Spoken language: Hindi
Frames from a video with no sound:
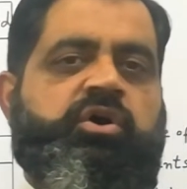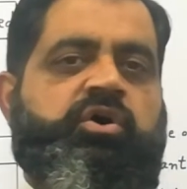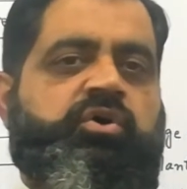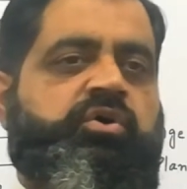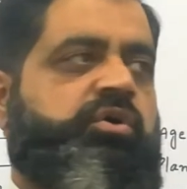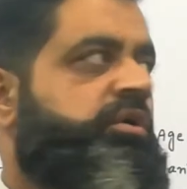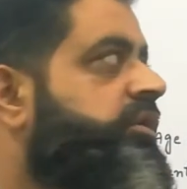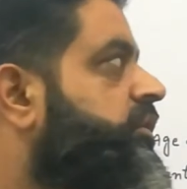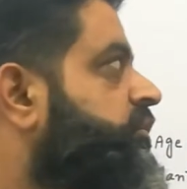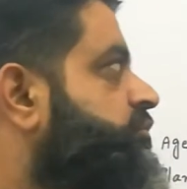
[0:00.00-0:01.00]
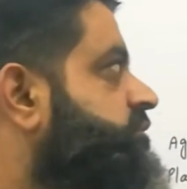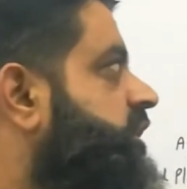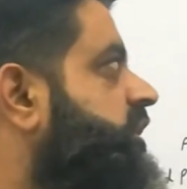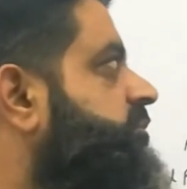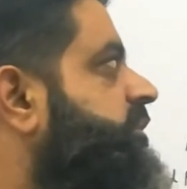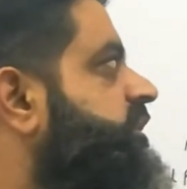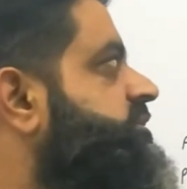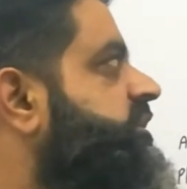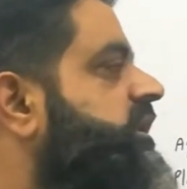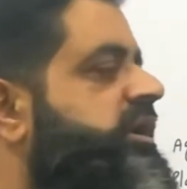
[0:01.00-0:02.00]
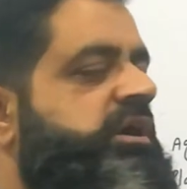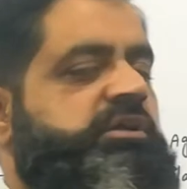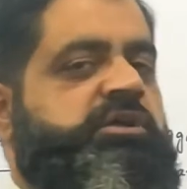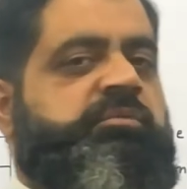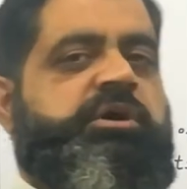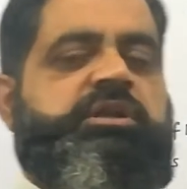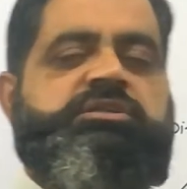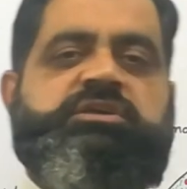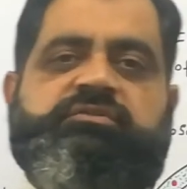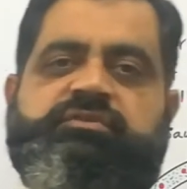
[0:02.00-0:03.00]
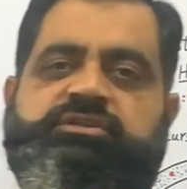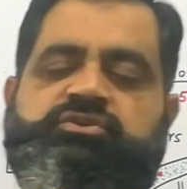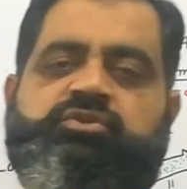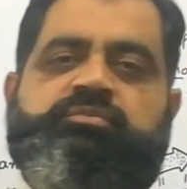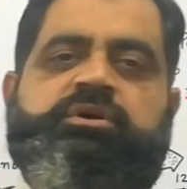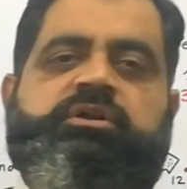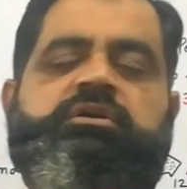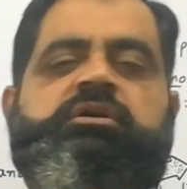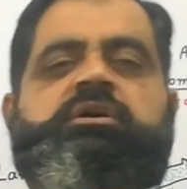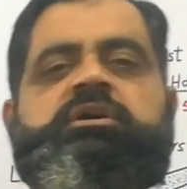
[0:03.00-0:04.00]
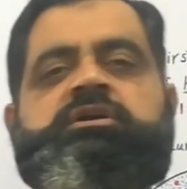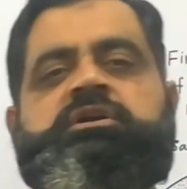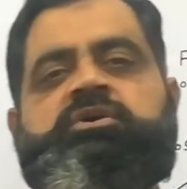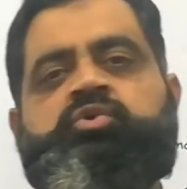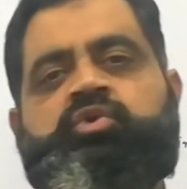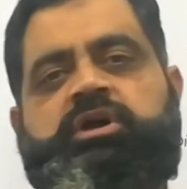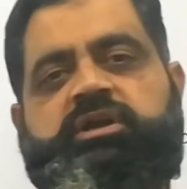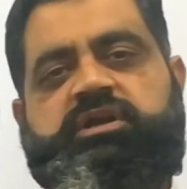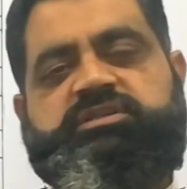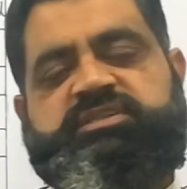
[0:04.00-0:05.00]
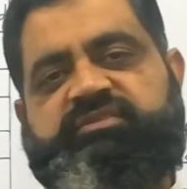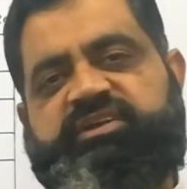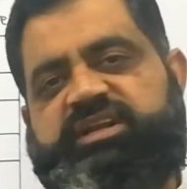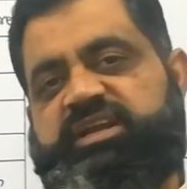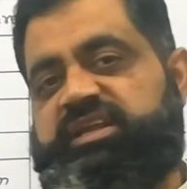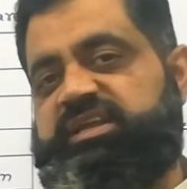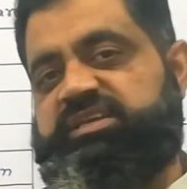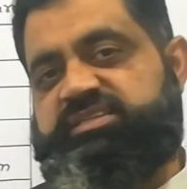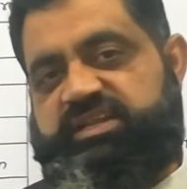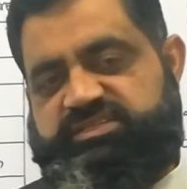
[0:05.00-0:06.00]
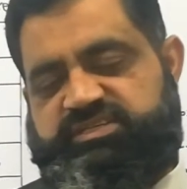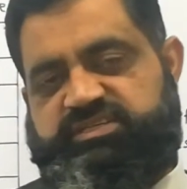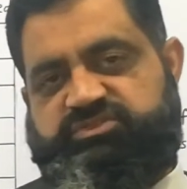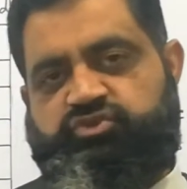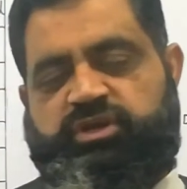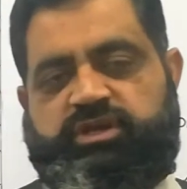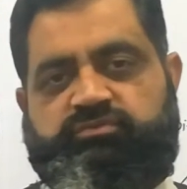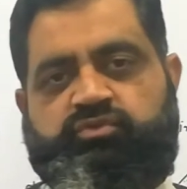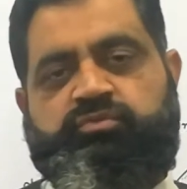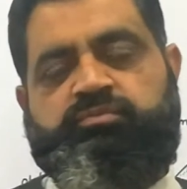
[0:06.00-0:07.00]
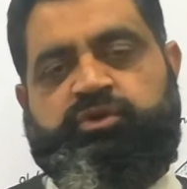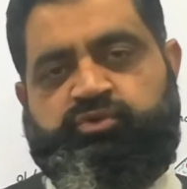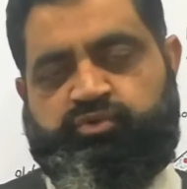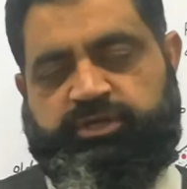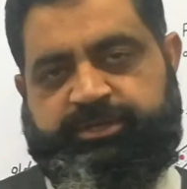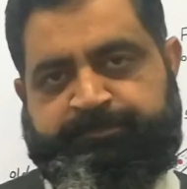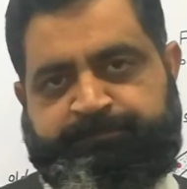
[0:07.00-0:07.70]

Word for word: और उसका टेम्परेचर आज हमारी सरफेस के ऊपर 270 डिग्री सेल्सियस जो है वो मौजूद है